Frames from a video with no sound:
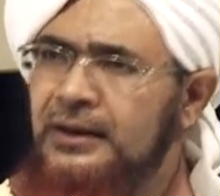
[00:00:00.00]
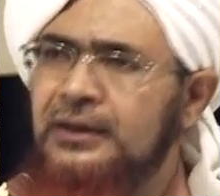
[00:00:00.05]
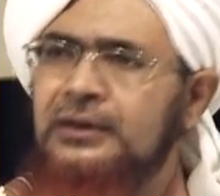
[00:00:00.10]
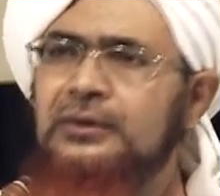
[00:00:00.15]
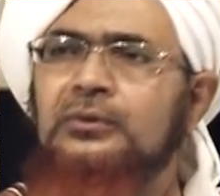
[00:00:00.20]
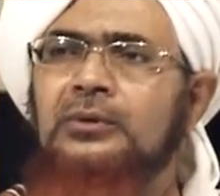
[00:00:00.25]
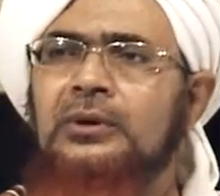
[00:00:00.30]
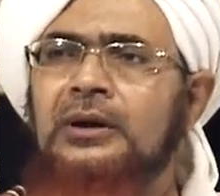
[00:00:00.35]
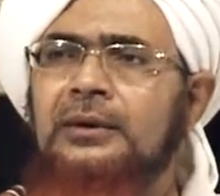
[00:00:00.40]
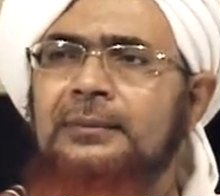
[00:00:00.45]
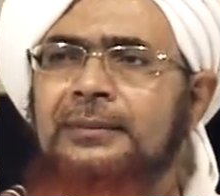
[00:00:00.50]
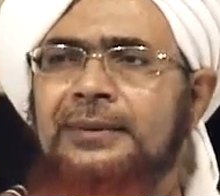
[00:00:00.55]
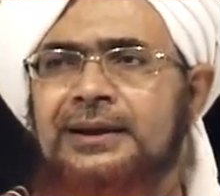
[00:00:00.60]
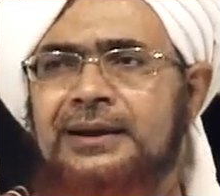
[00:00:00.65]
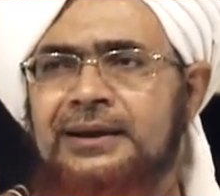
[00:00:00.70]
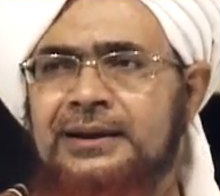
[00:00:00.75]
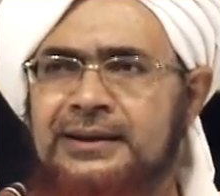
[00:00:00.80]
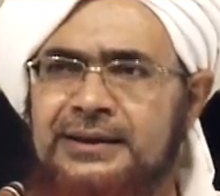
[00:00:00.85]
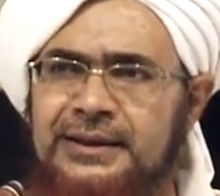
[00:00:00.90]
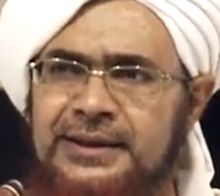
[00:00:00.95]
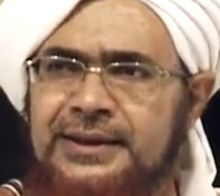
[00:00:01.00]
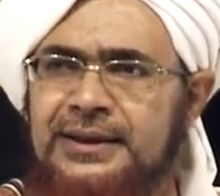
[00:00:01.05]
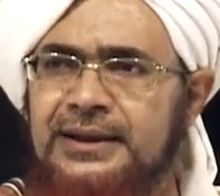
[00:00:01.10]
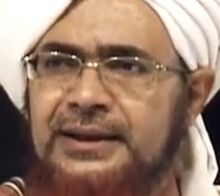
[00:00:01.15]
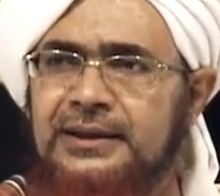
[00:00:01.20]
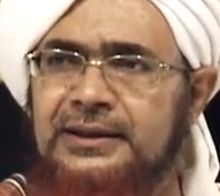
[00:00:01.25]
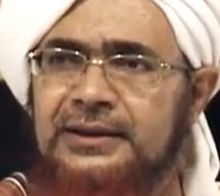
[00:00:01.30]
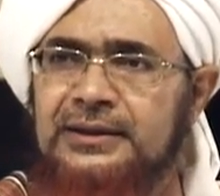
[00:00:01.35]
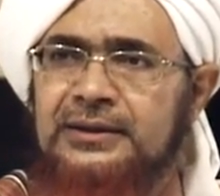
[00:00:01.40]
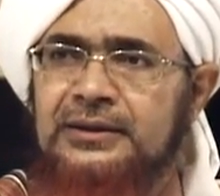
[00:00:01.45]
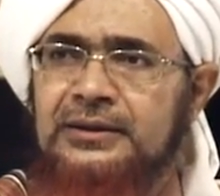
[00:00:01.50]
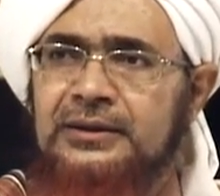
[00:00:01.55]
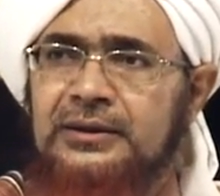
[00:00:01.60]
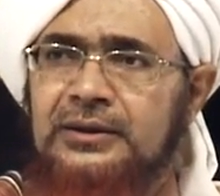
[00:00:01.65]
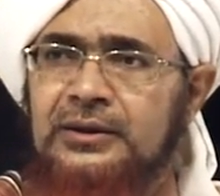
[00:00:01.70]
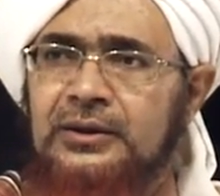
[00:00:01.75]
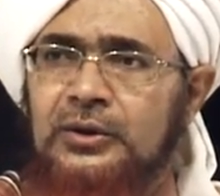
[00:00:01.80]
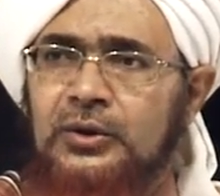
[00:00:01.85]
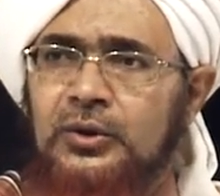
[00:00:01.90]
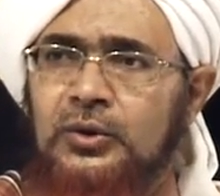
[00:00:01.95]
غيرها معها كذلك
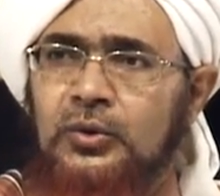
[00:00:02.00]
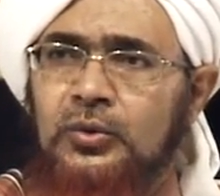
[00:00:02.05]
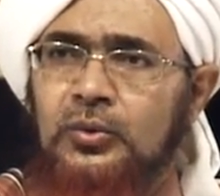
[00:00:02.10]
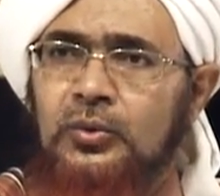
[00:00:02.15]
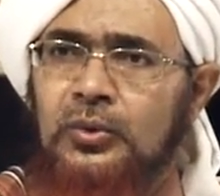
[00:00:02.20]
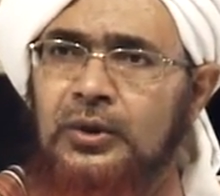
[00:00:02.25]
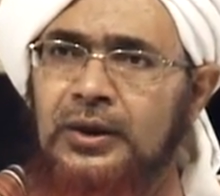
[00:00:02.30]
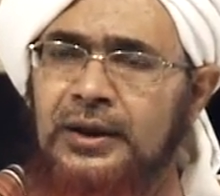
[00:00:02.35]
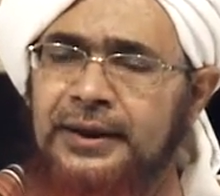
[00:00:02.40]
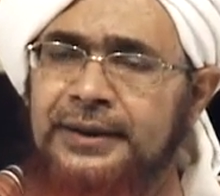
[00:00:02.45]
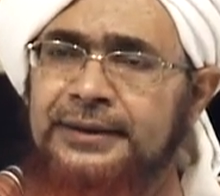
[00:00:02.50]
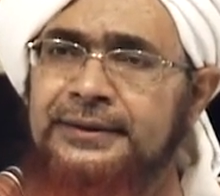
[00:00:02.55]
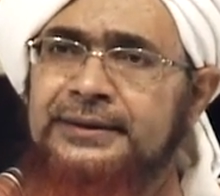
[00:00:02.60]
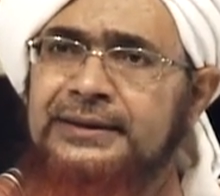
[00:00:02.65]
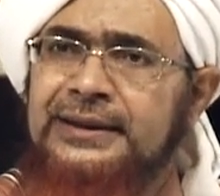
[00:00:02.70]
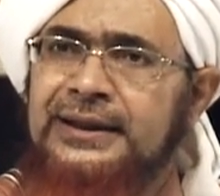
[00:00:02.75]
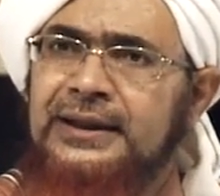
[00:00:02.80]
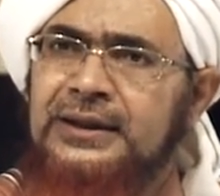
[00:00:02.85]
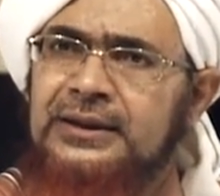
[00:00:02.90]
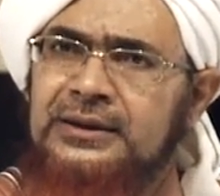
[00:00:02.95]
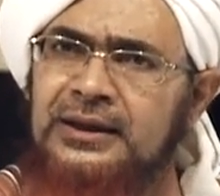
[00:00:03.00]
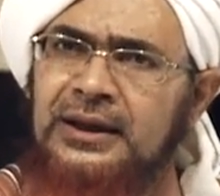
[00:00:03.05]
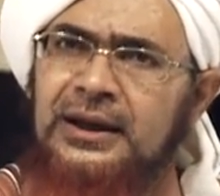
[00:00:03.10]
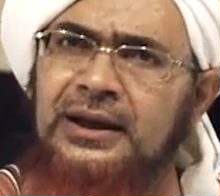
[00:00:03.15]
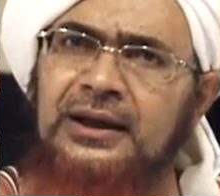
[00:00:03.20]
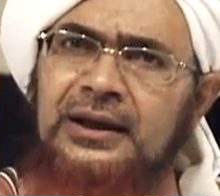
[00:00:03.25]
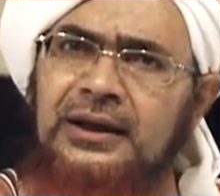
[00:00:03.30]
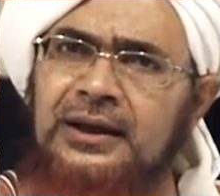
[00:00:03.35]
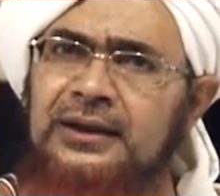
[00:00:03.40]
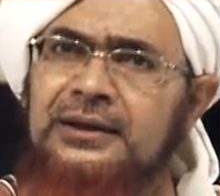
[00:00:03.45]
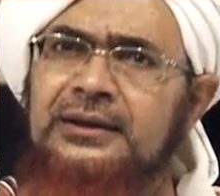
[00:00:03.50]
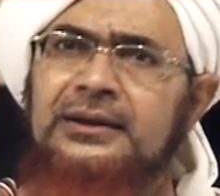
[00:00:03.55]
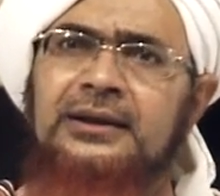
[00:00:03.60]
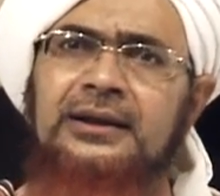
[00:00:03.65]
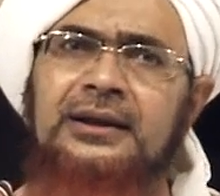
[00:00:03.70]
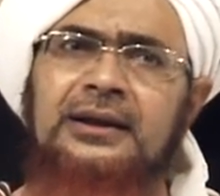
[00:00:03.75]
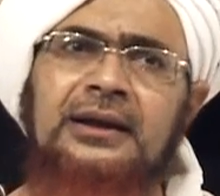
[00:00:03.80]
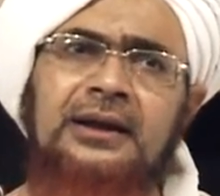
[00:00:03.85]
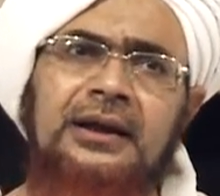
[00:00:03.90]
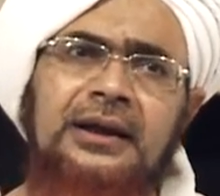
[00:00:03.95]
وأن تقطع
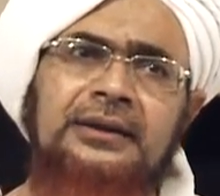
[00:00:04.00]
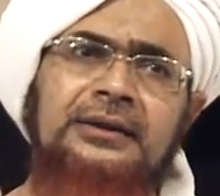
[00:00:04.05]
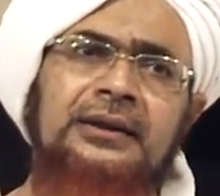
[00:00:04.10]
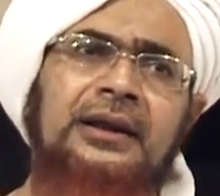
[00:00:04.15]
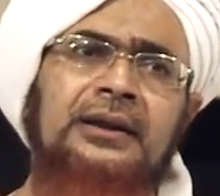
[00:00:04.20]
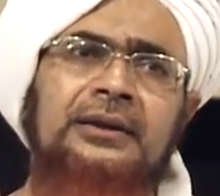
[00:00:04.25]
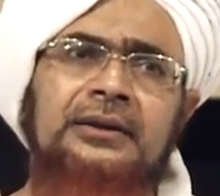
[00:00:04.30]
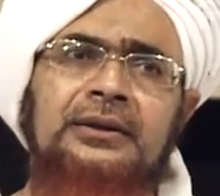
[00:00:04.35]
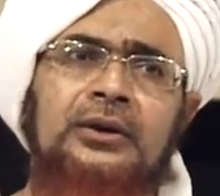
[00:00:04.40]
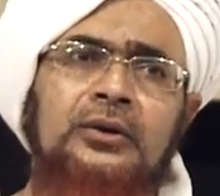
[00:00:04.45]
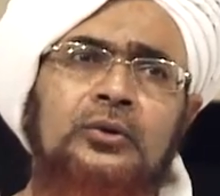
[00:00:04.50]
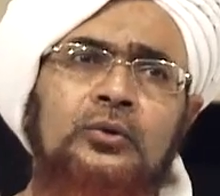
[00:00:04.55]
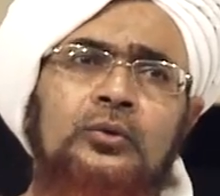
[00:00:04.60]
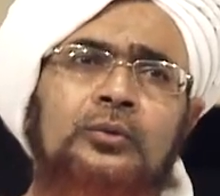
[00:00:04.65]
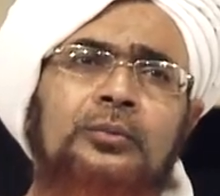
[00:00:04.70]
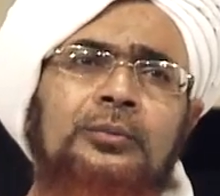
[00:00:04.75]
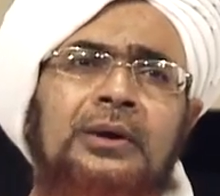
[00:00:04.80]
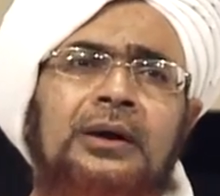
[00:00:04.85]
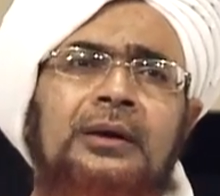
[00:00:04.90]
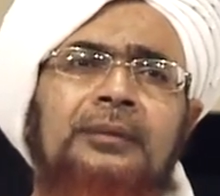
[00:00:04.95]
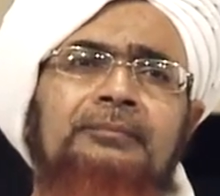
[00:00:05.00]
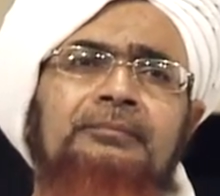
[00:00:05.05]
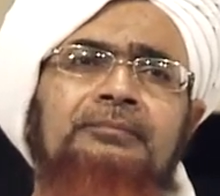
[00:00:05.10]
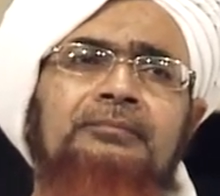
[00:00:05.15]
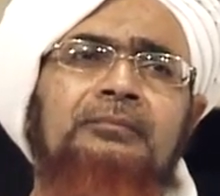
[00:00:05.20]
غيرها عن أن يقوم